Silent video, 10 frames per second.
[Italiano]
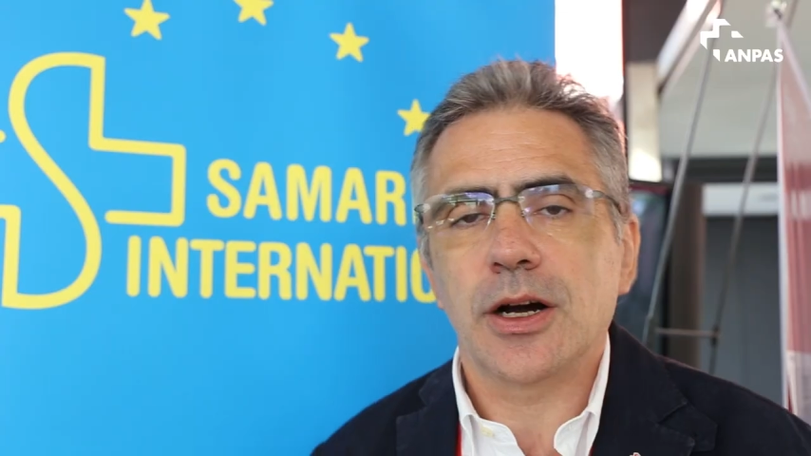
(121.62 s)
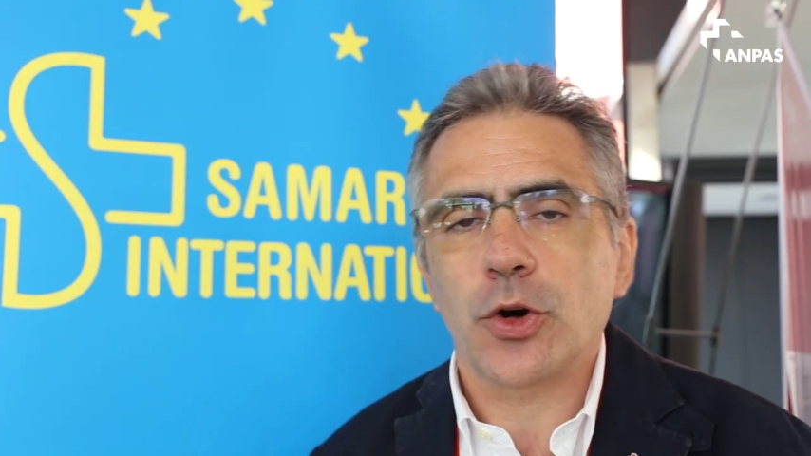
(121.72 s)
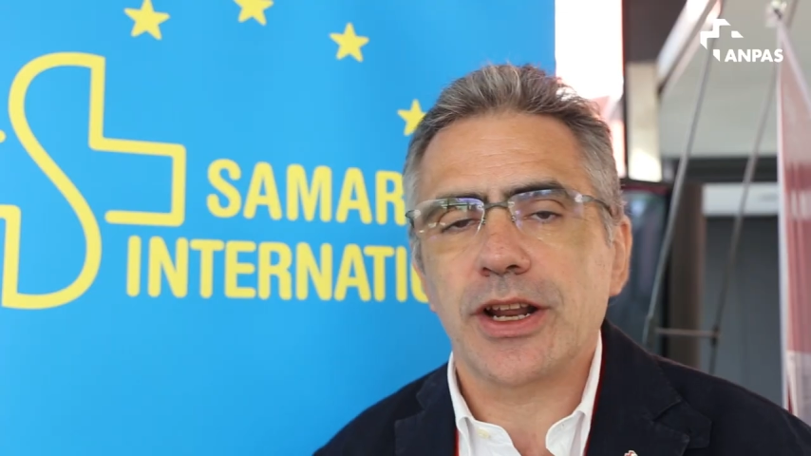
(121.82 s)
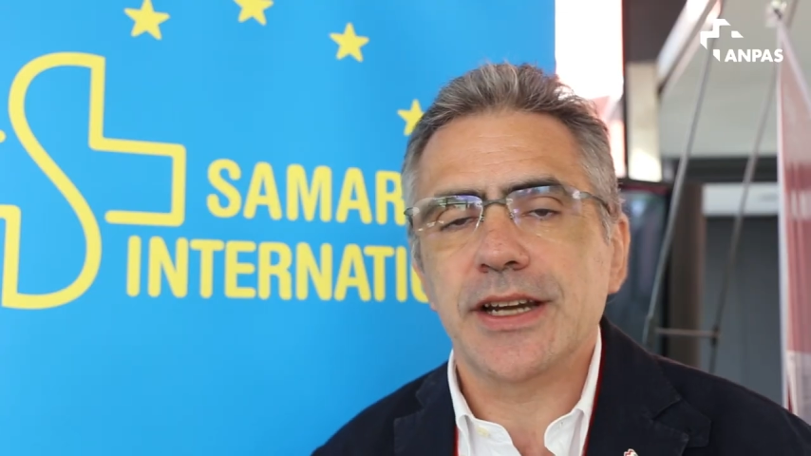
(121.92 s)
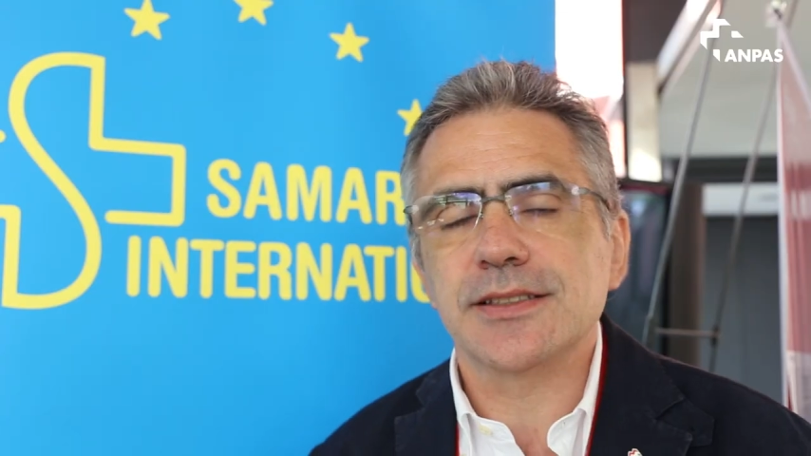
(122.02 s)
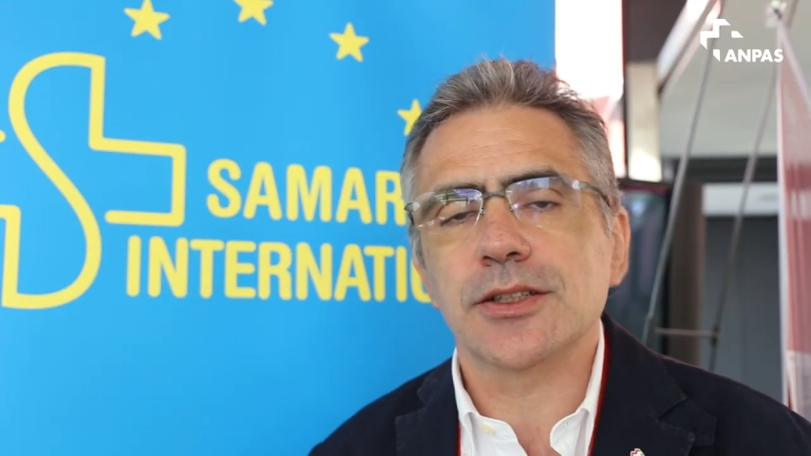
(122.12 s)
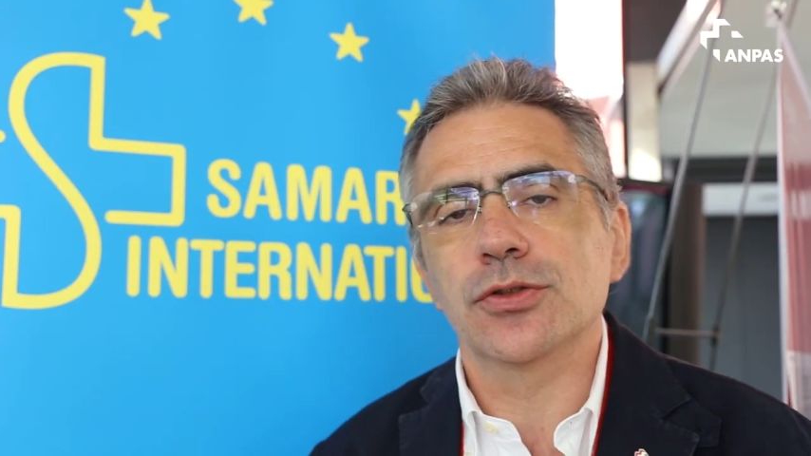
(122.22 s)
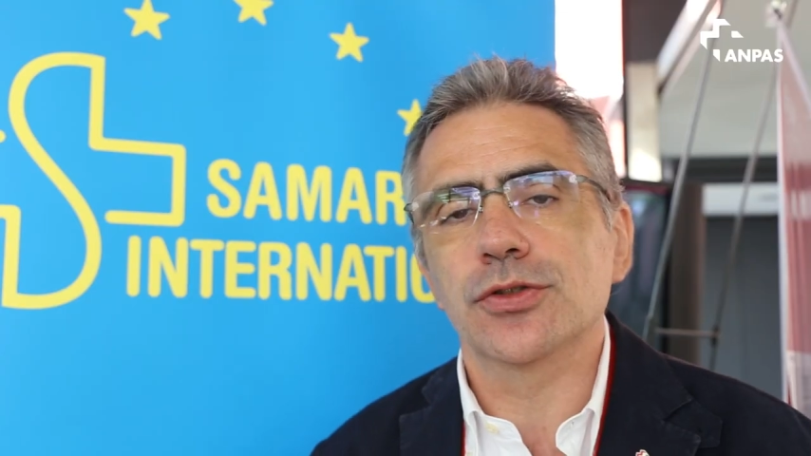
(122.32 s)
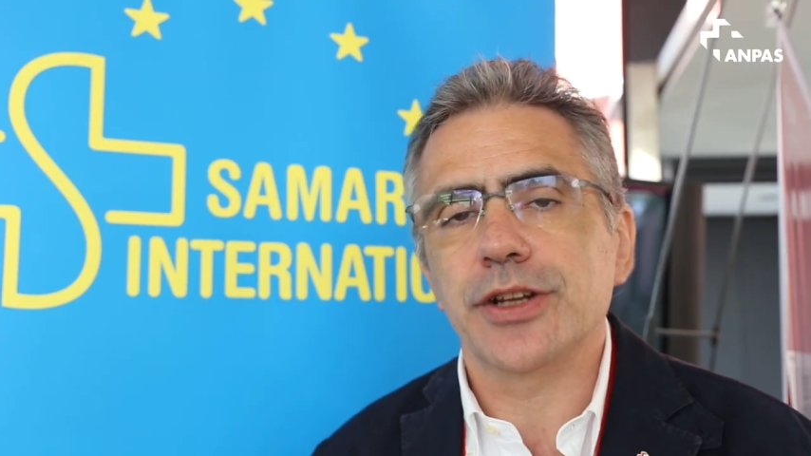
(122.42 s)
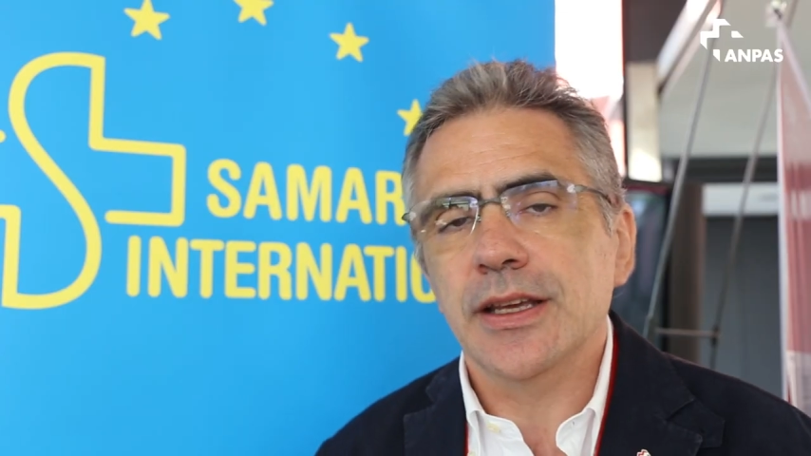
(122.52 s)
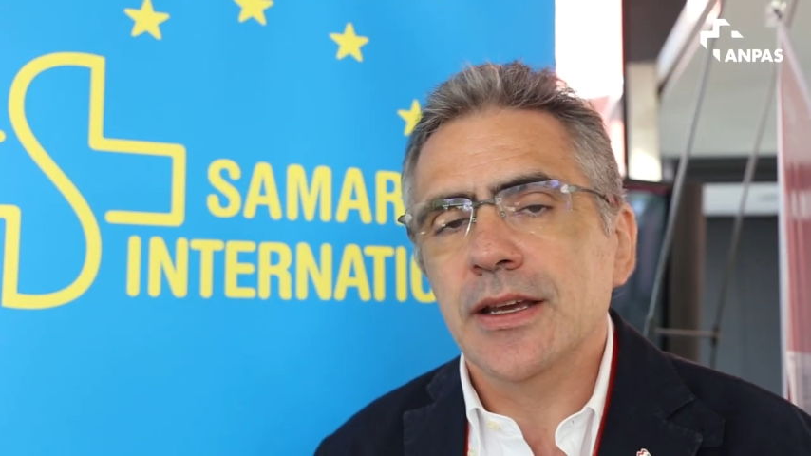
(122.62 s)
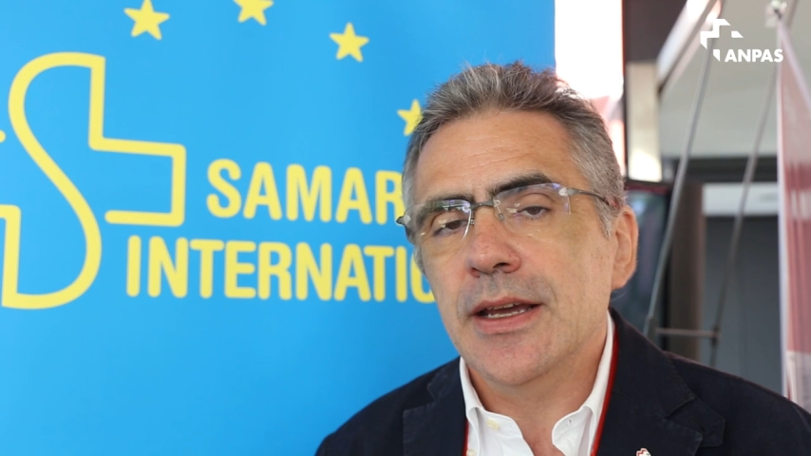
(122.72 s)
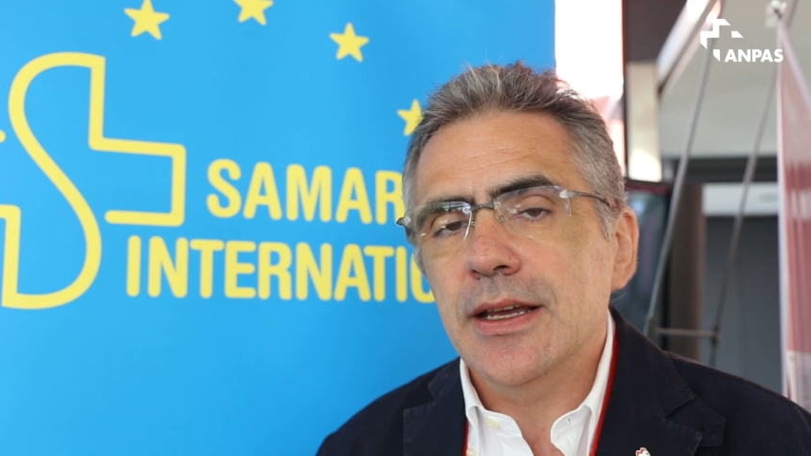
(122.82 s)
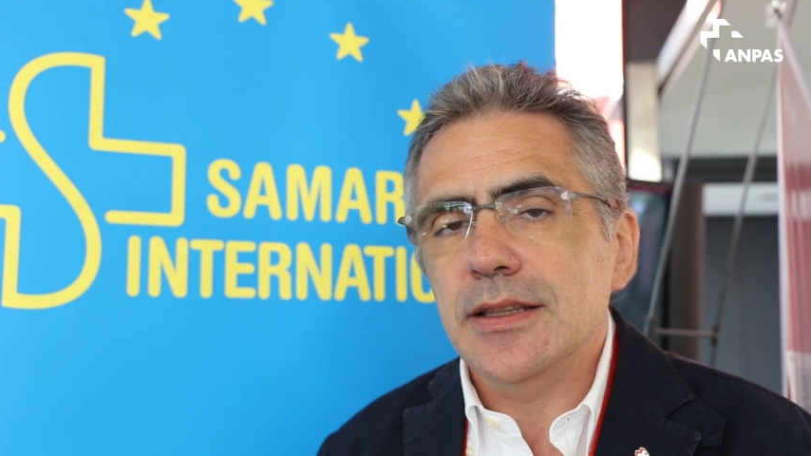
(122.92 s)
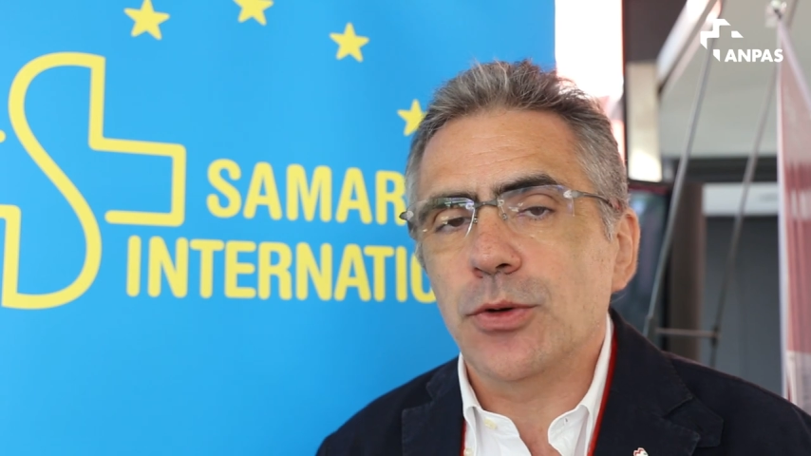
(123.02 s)
organizzatori
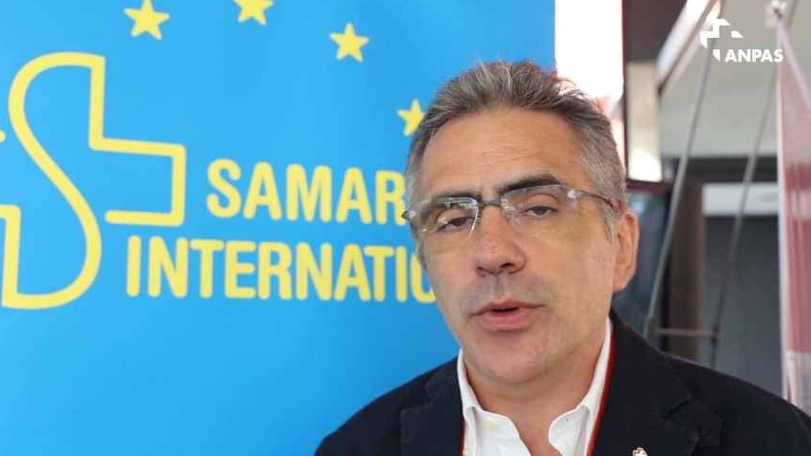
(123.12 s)
di